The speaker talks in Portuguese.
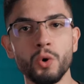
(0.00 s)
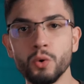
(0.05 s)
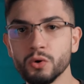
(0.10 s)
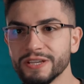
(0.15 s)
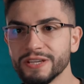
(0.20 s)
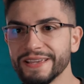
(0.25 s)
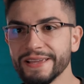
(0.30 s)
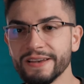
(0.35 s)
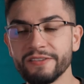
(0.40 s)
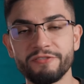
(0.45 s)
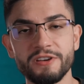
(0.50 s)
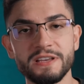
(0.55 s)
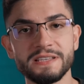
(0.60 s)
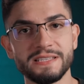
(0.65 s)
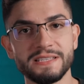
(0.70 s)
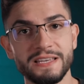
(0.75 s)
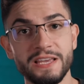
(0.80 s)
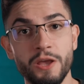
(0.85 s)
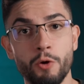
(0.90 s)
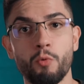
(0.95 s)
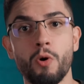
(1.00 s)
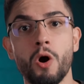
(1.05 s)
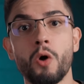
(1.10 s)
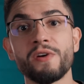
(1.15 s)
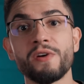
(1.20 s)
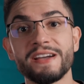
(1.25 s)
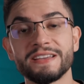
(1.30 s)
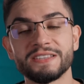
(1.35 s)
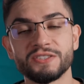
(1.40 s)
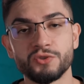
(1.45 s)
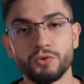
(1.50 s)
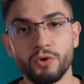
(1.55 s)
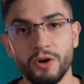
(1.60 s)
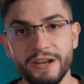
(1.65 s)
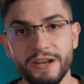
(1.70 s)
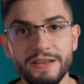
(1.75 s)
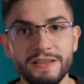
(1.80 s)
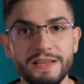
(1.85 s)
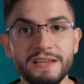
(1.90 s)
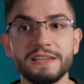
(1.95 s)
o que, que ele fez e qual é a
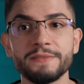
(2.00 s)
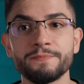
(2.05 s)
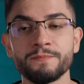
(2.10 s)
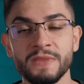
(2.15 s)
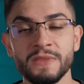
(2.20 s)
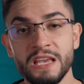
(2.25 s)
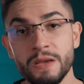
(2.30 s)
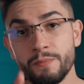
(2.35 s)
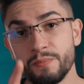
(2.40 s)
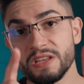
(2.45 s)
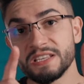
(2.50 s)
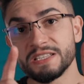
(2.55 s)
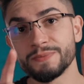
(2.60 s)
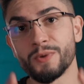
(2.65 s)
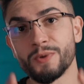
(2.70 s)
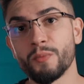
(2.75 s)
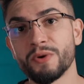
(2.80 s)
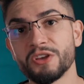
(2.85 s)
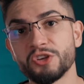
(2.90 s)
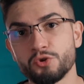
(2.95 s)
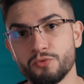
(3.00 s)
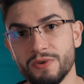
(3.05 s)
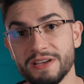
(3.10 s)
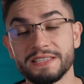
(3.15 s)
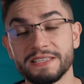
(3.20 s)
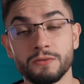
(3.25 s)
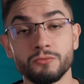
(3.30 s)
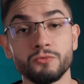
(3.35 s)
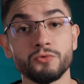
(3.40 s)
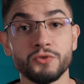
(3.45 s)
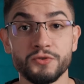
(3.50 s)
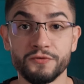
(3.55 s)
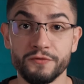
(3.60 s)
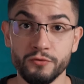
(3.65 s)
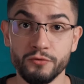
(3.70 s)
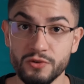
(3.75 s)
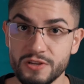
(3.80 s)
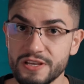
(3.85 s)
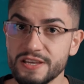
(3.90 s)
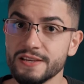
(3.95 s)
história dele e principalmente quais são os
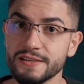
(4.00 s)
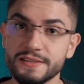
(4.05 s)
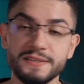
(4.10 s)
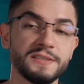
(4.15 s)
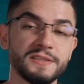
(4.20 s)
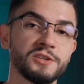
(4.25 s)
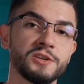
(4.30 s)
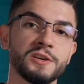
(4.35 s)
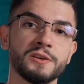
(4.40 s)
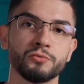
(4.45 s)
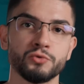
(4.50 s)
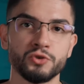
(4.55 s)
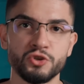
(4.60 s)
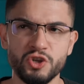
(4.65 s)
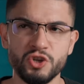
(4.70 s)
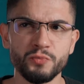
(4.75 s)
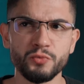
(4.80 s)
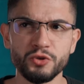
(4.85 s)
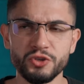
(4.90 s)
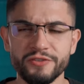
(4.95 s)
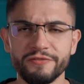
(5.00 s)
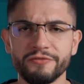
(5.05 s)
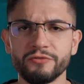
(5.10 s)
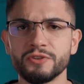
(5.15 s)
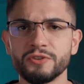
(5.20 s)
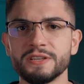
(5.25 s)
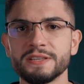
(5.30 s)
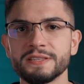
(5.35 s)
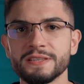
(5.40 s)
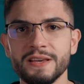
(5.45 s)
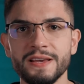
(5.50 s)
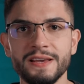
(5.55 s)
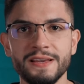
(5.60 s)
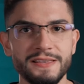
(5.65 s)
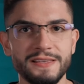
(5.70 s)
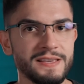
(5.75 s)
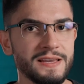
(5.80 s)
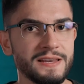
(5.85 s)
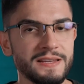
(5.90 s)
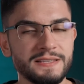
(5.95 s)
funis, que os tipos de funis
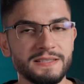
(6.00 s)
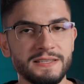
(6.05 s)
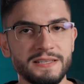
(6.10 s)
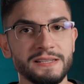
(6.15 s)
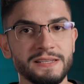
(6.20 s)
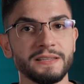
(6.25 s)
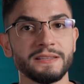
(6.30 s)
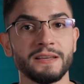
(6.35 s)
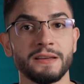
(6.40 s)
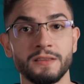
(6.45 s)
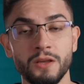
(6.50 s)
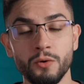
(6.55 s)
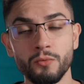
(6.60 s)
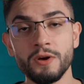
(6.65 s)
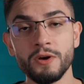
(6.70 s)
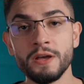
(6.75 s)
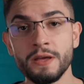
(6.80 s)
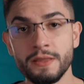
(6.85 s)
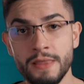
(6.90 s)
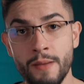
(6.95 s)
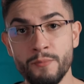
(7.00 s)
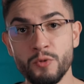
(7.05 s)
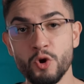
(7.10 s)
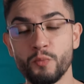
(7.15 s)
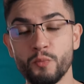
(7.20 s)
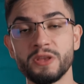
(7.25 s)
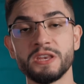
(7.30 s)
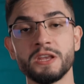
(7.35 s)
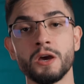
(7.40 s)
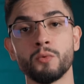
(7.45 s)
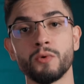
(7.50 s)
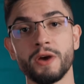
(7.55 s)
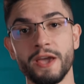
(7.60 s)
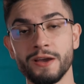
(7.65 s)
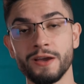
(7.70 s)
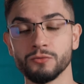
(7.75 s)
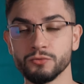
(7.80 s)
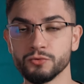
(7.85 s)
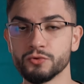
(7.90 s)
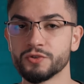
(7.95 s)
que ele ensina, tá? Então, na minha opinião,
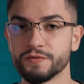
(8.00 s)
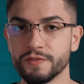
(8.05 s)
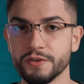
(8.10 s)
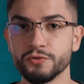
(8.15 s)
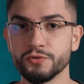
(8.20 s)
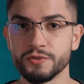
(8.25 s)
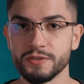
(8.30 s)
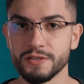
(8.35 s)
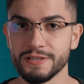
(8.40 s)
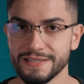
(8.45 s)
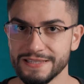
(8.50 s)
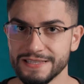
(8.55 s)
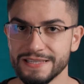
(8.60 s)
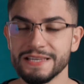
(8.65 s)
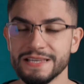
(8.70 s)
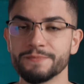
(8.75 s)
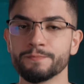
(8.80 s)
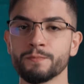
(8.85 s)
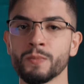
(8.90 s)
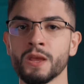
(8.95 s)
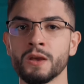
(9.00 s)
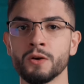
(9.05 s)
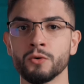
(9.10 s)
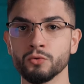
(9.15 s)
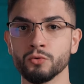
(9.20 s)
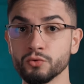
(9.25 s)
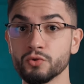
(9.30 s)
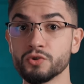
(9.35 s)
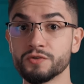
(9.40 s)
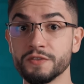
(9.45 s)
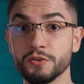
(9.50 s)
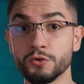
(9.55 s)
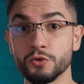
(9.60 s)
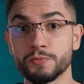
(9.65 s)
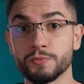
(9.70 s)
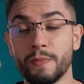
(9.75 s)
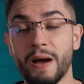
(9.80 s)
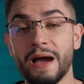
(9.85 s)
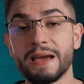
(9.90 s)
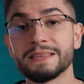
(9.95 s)
é um dos vídeos, sim, um dos vídeos
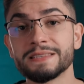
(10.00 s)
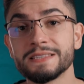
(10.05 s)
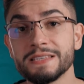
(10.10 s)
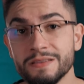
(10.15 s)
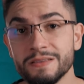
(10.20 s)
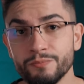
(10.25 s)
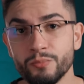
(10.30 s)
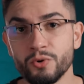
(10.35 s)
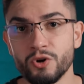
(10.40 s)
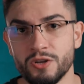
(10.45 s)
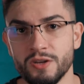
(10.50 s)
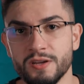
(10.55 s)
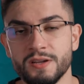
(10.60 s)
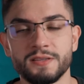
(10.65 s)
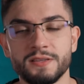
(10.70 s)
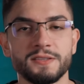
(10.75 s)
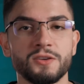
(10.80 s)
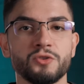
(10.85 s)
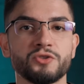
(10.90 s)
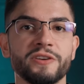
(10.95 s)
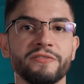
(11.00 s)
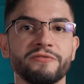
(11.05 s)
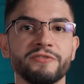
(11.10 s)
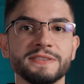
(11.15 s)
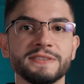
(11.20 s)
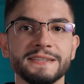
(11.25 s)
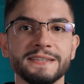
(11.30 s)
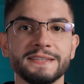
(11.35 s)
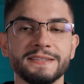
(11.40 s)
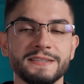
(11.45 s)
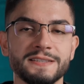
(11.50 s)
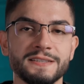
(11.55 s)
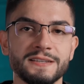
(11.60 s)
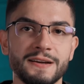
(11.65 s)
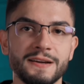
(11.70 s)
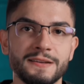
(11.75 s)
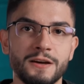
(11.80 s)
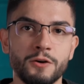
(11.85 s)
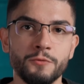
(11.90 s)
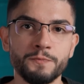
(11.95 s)
mais importantes que eu já fiz aqui nesse
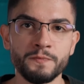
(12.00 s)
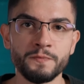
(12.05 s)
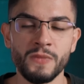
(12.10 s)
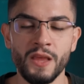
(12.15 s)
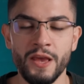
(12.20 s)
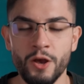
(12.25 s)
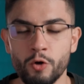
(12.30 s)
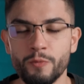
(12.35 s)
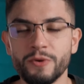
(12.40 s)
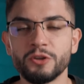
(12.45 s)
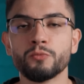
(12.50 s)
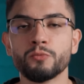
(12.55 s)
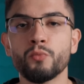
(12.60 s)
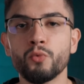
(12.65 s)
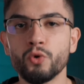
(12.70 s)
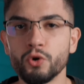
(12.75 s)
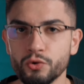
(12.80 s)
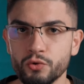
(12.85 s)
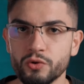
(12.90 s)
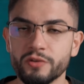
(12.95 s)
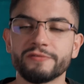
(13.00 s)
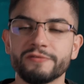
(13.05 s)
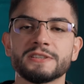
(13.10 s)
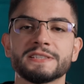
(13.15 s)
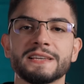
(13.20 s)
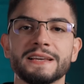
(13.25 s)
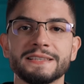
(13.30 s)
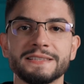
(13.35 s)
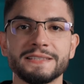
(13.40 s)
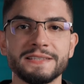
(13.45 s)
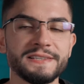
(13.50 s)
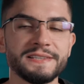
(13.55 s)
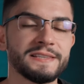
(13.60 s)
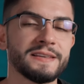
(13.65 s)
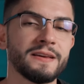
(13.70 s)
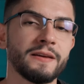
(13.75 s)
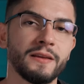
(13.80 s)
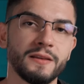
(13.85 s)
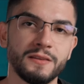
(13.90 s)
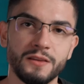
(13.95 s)
canal. Recomendo muito que você assista
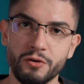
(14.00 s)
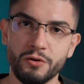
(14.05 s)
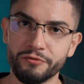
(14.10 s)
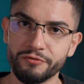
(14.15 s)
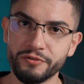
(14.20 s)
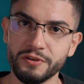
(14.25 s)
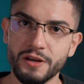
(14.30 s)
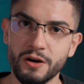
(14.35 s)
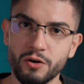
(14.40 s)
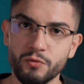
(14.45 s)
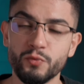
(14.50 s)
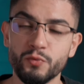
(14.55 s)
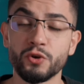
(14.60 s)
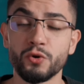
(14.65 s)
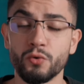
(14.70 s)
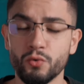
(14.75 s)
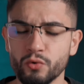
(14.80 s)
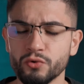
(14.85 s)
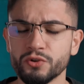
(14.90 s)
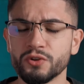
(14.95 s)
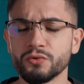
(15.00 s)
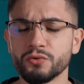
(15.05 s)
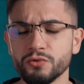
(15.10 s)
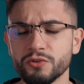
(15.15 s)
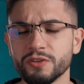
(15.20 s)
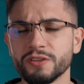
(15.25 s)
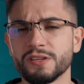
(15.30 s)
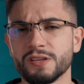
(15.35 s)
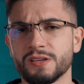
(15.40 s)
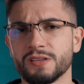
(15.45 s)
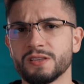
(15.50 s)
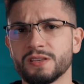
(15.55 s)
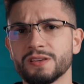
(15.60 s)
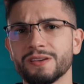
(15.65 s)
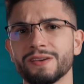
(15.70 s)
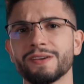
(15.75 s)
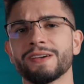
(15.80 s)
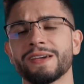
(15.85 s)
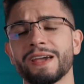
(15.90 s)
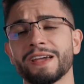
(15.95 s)
ele até o final, porque o conteúdo que tem aqui
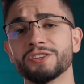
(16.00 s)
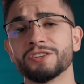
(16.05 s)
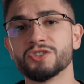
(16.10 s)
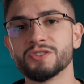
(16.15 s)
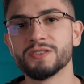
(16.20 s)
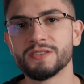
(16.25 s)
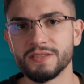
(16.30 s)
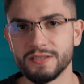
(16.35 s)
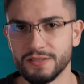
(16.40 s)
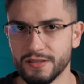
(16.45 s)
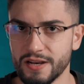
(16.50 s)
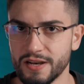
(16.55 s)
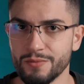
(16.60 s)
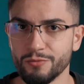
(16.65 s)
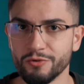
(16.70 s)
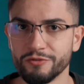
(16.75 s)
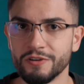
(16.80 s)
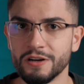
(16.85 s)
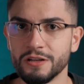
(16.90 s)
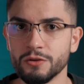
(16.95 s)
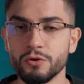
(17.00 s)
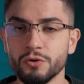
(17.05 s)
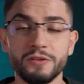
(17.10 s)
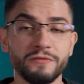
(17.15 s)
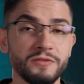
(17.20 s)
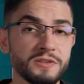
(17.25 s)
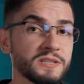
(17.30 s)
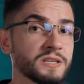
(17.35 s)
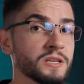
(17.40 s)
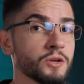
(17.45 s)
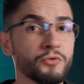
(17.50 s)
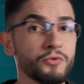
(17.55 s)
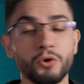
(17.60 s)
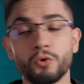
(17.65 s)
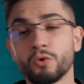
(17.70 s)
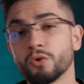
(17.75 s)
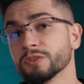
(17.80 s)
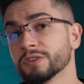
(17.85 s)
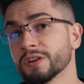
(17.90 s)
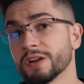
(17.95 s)
é de extremo valor e você não
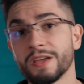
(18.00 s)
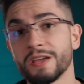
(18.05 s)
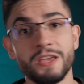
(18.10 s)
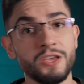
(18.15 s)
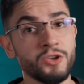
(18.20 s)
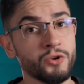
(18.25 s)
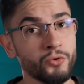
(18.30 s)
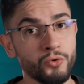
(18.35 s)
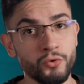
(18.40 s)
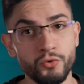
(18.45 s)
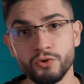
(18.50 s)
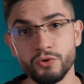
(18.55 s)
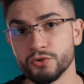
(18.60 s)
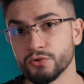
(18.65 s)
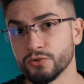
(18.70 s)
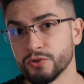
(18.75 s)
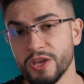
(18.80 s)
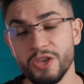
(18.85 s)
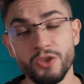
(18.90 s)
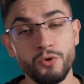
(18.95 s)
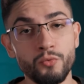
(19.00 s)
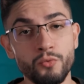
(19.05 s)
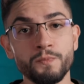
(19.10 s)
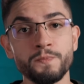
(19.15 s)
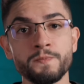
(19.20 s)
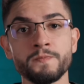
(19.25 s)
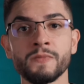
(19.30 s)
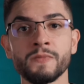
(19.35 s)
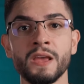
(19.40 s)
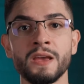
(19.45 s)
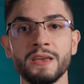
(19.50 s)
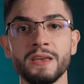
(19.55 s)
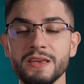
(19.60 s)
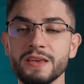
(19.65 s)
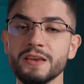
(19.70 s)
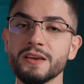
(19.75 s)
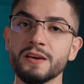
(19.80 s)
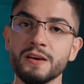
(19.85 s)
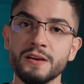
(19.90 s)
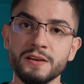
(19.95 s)
encontra em curso nenhum.
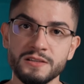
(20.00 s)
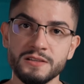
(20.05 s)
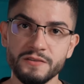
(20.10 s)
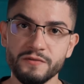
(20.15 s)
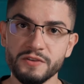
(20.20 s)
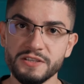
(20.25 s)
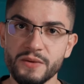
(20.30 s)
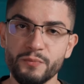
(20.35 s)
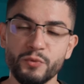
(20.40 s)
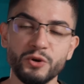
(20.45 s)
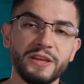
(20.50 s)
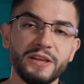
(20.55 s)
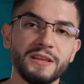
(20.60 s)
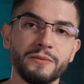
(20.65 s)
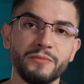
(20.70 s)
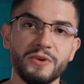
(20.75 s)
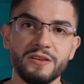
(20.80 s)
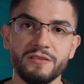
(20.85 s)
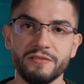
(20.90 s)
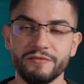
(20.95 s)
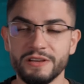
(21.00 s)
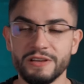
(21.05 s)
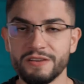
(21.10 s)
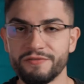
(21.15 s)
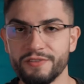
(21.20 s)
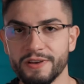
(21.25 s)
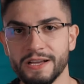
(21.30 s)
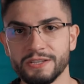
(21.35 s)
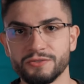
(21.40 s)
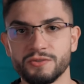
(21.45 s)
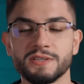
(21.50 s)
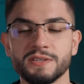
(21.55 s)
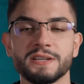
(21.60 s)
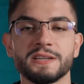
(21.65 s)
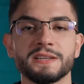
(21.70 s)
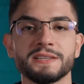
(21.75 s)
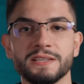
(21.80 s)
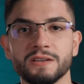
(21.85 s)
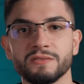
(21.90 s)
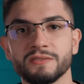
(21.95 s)
E se você puder também verificar sua
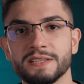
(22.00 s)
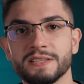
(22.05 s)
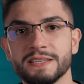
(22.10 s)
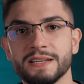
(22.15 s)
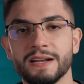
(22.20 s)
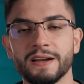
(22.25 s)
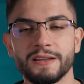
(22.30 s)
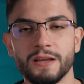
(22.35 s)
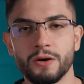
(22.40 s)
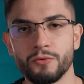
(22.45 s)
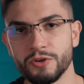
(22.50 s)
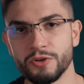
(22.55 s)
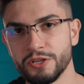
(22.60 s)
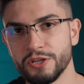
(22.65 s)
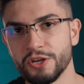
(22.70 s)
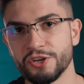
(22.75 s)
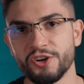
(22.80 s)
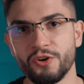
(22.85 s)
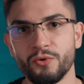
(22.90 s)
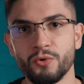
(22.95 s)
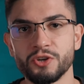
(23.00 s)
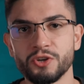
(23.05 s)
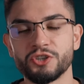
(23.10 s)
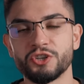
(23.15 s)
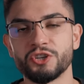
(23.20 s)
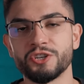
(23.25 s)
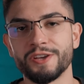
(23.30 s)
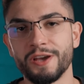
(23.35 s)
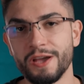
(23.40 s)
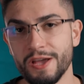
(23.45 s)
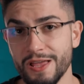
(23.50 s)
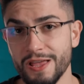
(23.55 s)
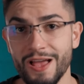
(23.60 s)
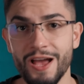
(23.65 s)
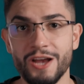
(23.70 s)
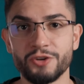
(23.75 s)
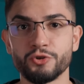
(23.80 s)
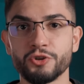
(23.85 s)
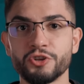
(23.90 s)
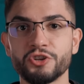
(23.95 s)
inscrição nesse canal e deixar um gostinho
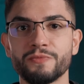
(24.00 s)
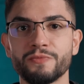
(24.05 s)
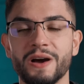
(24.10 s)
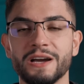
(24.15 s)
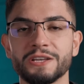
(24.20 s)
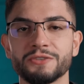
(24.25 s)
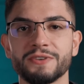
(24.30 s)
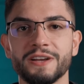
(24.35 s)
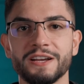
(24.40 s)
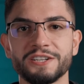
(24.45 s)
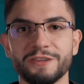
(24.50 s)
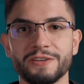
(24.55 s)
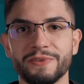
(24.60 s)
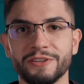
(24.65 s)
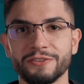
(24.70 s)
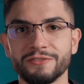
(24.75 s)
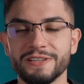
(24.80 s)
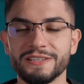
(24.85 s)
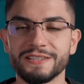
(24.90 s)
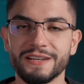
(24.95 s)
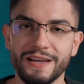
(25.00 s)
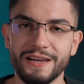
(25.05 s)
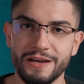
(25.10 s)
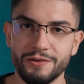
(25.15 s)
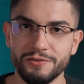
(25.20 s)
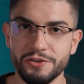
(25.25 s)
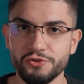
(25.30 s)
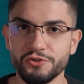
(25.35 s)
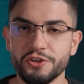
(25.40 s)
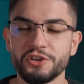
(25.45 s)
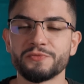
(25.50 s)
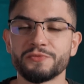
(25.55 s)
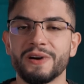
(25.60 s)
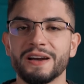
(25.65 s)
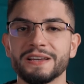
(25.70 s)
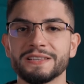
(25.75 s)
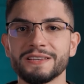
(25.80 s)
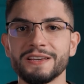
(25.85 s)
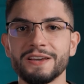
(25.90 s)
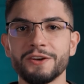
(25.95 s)
ajuda demais o engajamento desse canal e ajuda
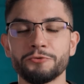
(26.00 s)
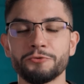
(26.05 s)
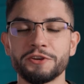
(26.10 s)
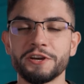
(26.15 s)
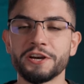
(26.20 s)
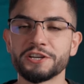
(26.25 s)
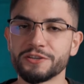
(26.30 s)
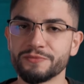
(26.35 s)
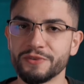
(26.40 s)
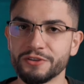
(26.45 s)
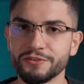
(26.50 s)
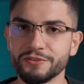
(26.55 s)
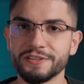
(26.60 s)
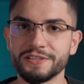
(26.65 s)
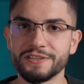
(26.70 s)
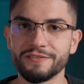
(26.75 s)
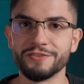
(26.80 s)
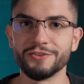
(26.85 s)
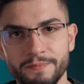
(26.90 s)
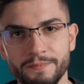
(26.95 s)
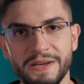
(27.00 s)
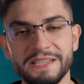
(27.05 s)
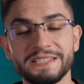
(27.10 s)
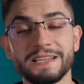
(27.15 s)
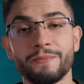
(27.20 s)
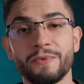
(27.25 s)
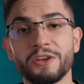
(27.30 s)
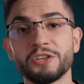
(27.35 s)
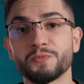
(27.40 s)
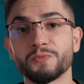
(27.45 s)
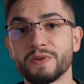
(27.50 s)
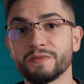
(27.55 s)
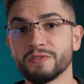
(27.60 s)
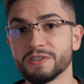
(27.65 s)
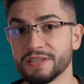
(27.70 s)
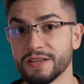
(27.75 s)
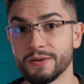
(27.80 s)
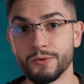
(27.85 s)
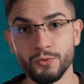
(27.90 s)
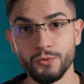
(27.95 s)
demais o engajamento desse vídeo. Basicamente, para
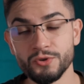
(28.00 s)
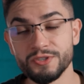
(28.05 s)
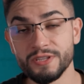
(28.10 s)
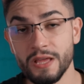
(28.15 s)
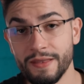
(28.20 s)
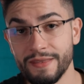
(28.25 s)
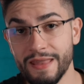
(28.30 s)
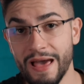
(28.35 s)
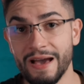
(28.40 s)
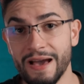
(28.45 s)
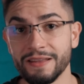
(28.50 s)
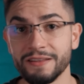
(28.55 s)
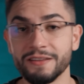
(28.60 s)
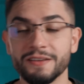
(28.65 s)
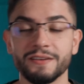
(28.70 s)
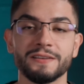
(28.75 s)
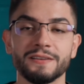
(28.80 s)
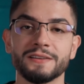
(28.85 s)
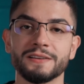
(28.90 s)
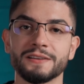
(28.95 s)
você não custa nada